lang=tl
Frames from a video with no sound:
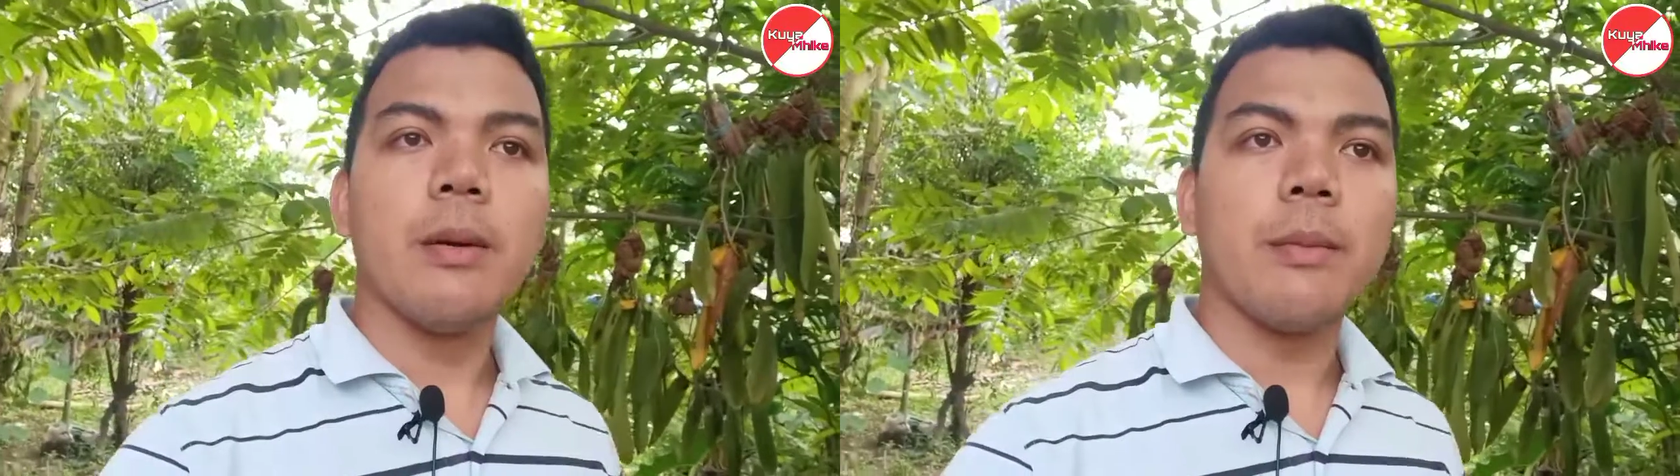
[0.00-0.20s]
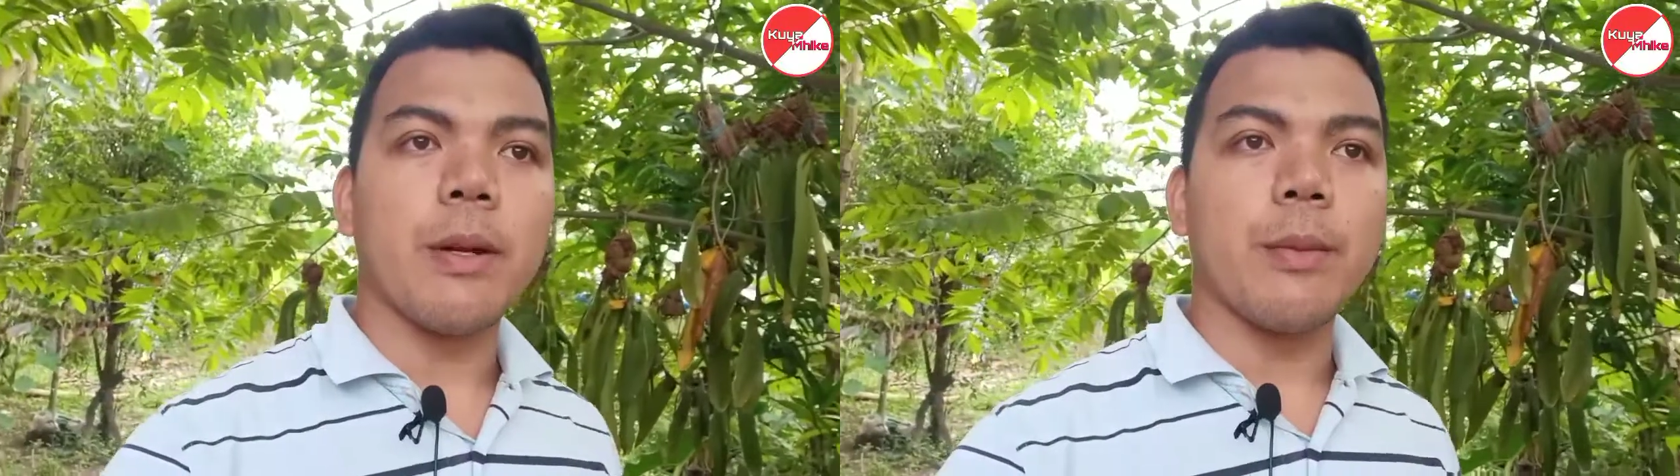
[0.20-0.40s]

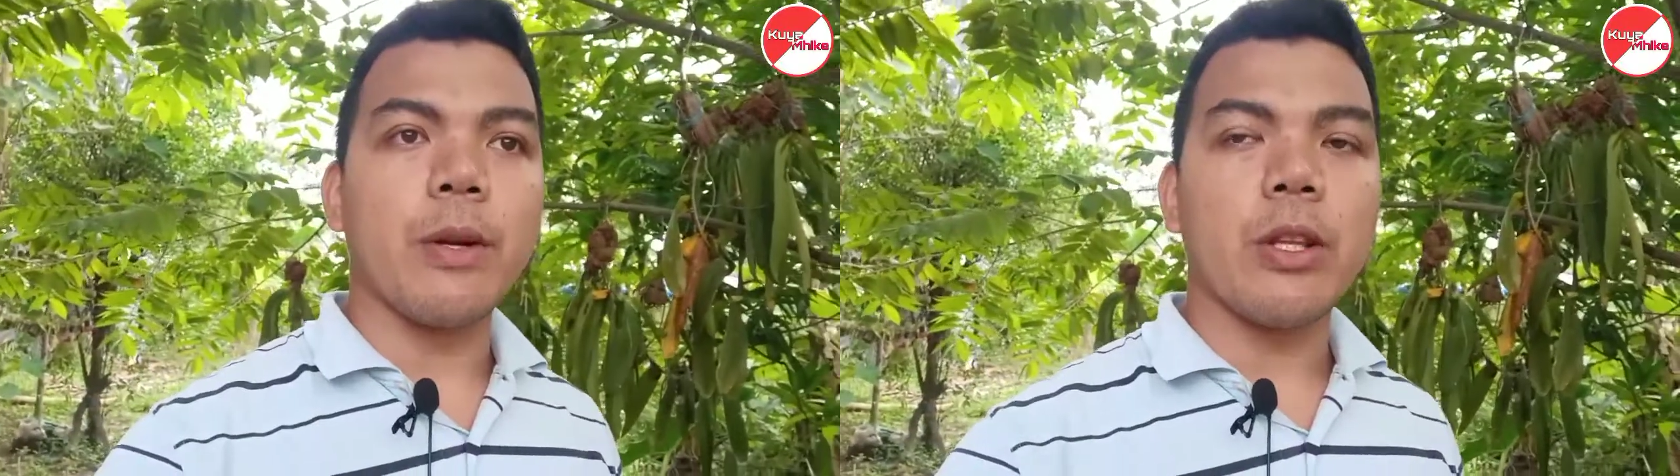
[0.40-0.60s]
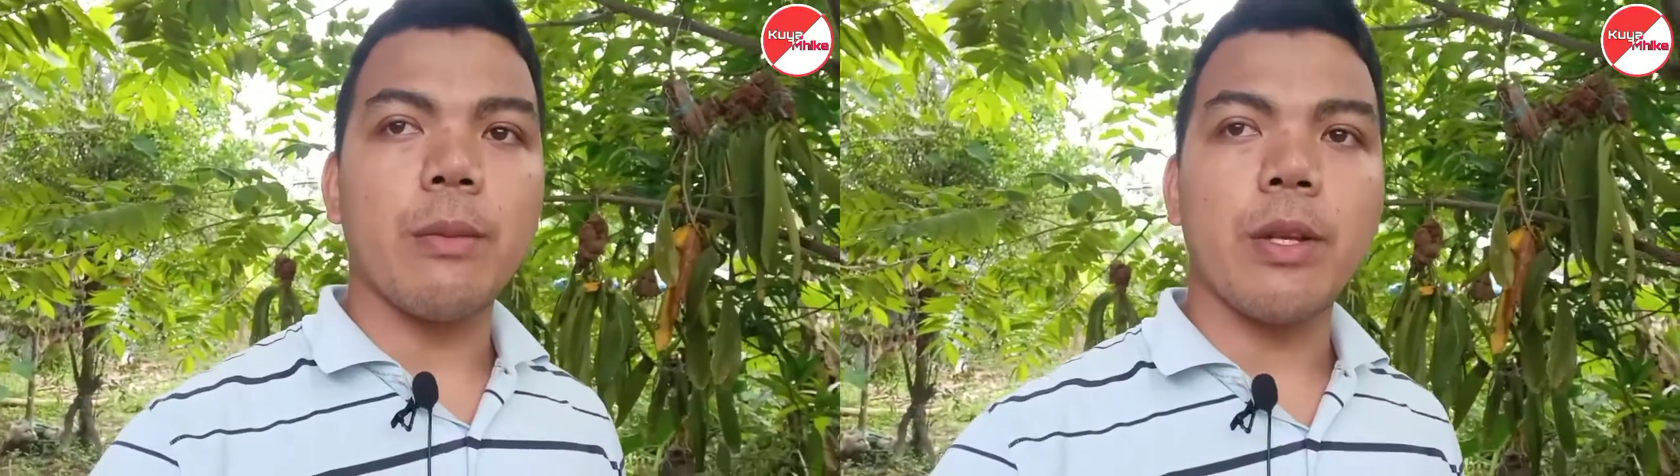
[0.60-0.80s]
Pero
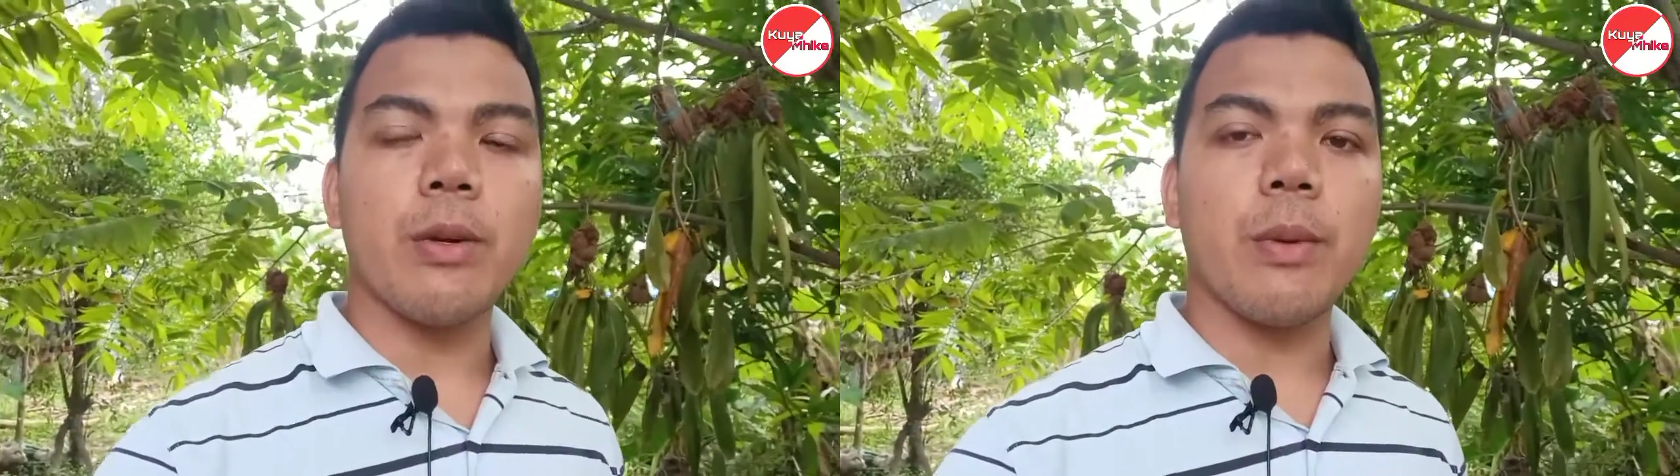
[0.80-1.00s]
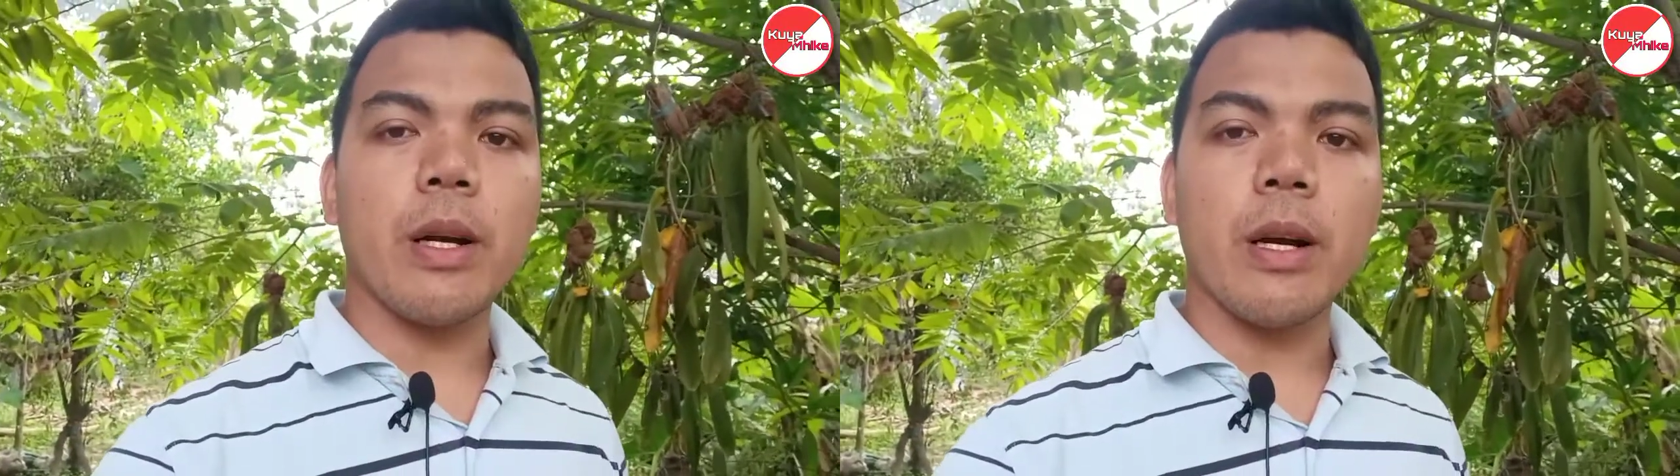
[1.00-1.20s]
meron naman
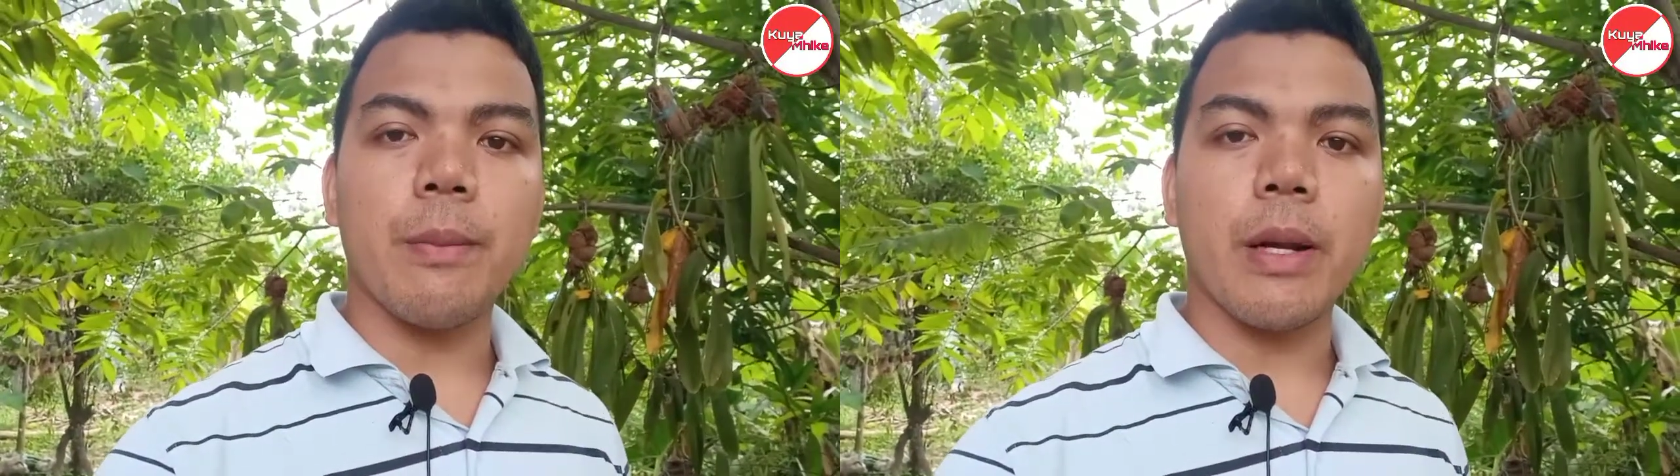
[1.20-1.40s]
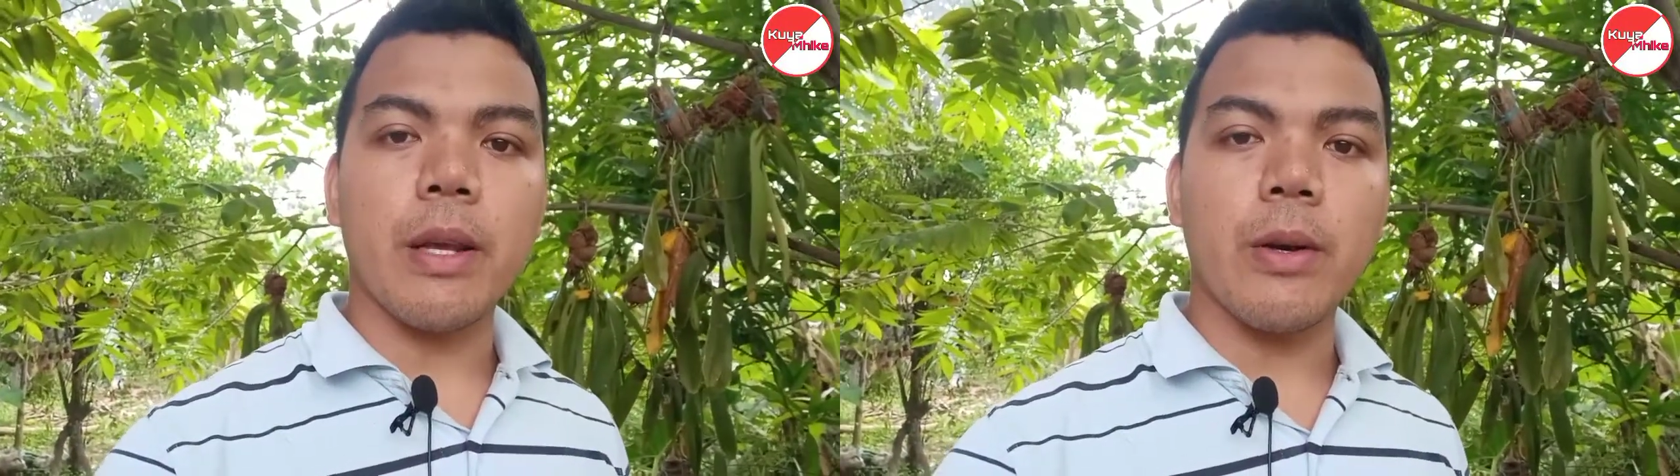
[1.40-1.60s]
yung
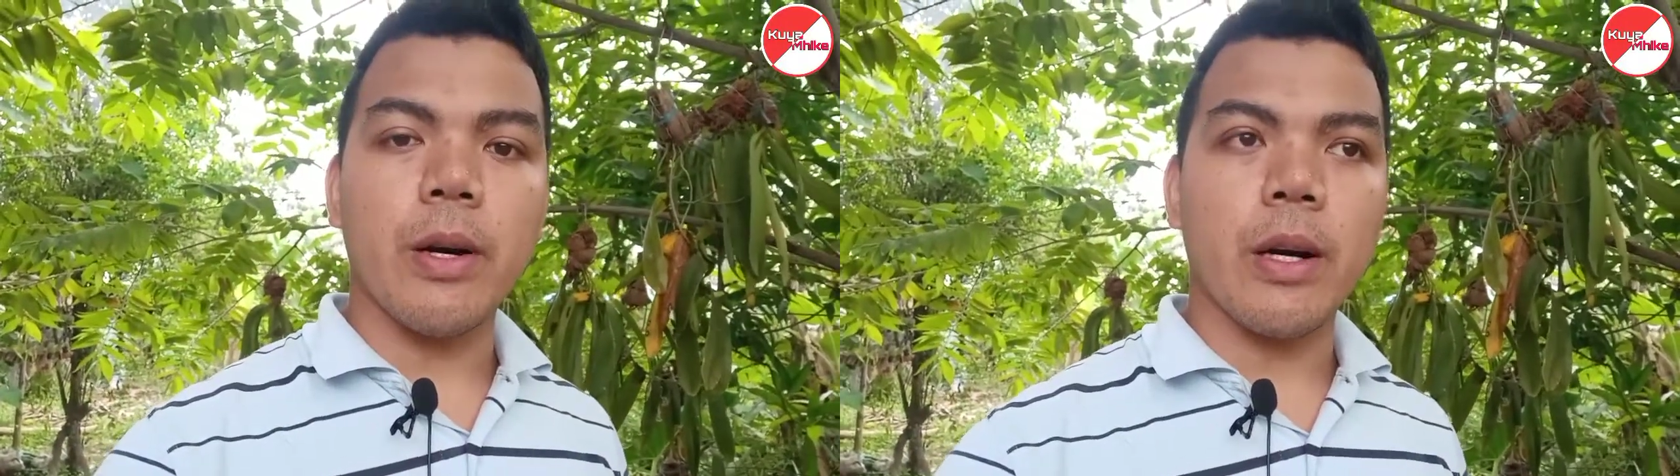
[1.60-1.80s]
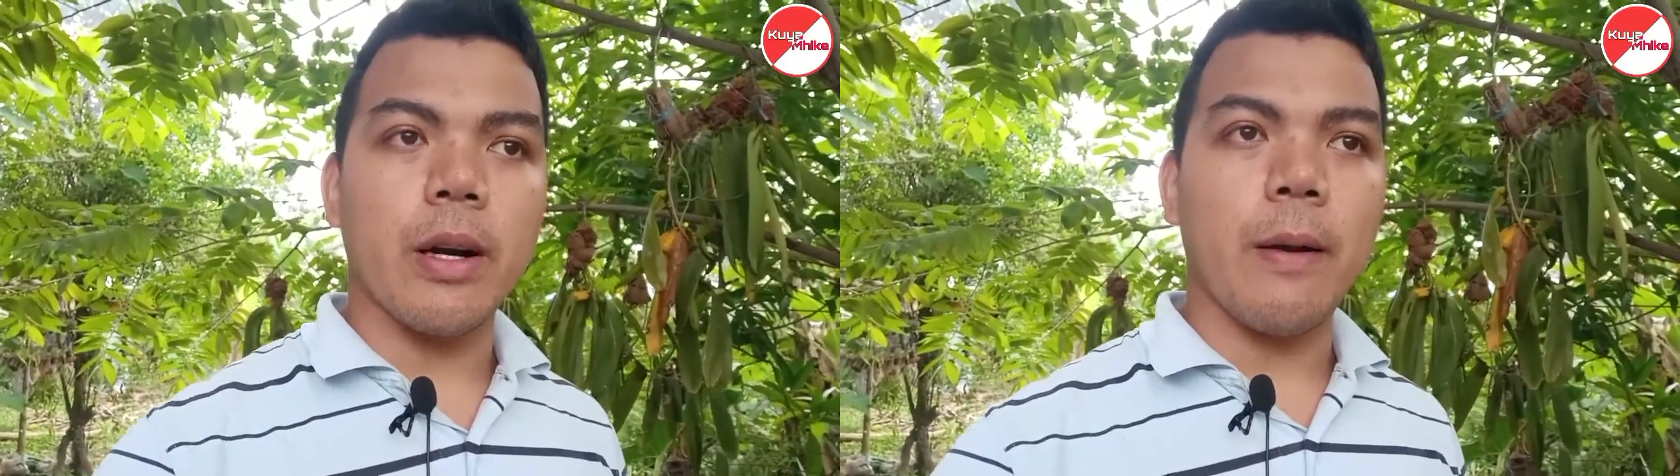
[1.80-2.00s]
magkakapareho
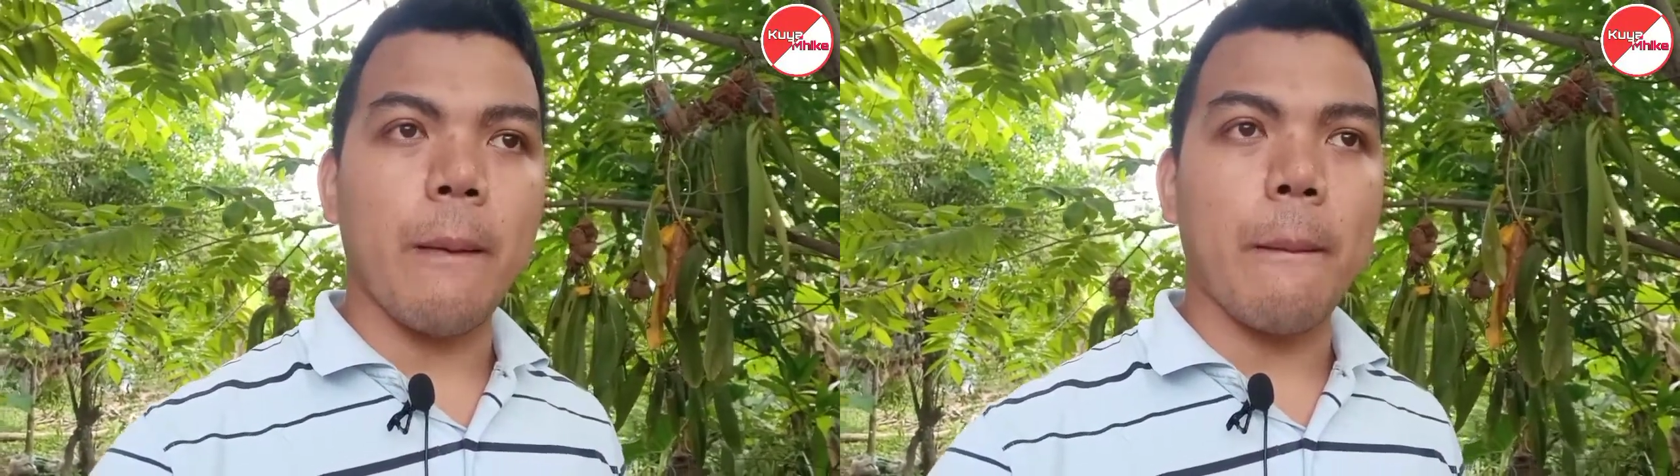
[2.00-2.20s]
ang